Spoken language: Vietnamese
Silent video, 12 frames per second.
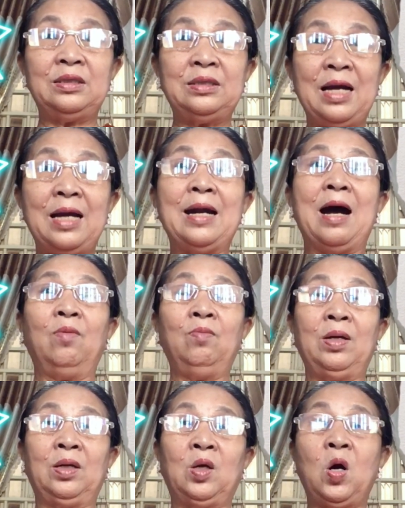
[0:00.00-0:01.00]
gia đạo
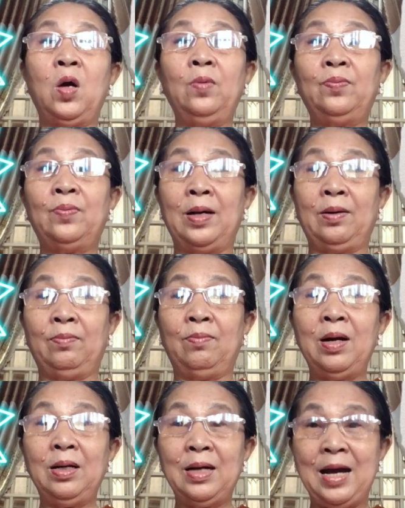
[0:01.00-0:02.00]
mình có phần
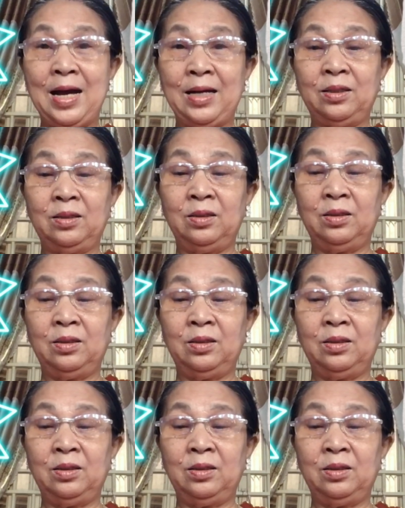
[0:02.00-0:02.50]
bất an